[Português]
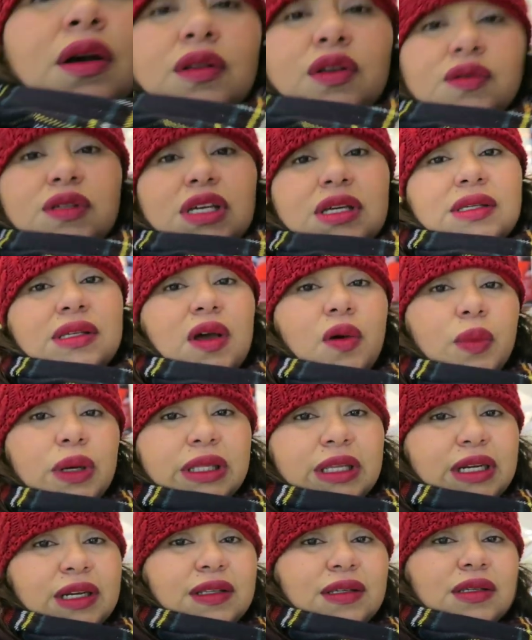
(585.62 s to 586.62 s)
Eu não sei se é
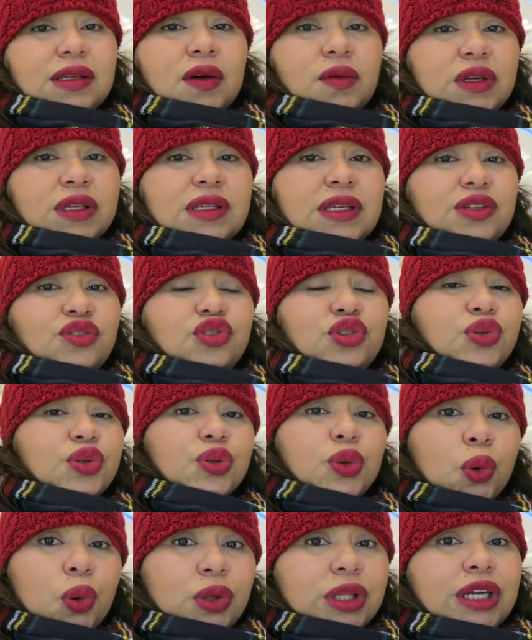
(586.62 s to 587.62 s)
uma tradição assim de
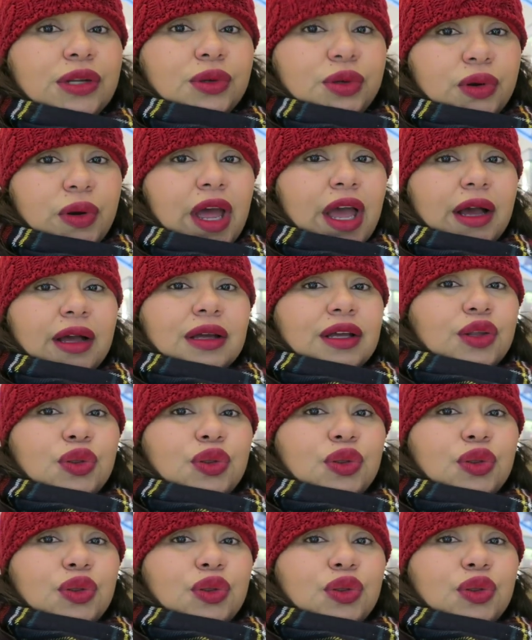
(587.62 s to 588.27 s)
toda a Noruega,